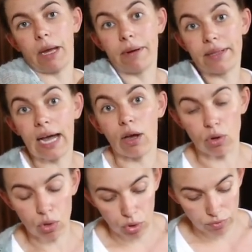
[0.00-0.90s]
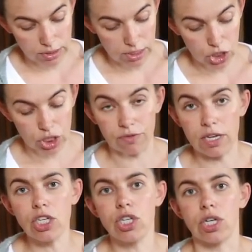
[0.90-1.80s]
приобретаю ровно те же
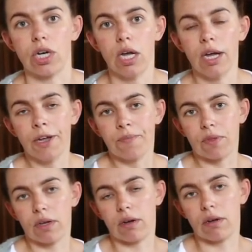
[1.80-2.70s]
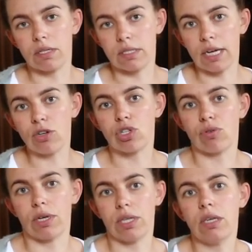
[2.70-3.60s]
вещи, а, и знаю,
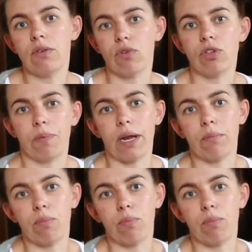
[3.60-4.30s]
что они вот прям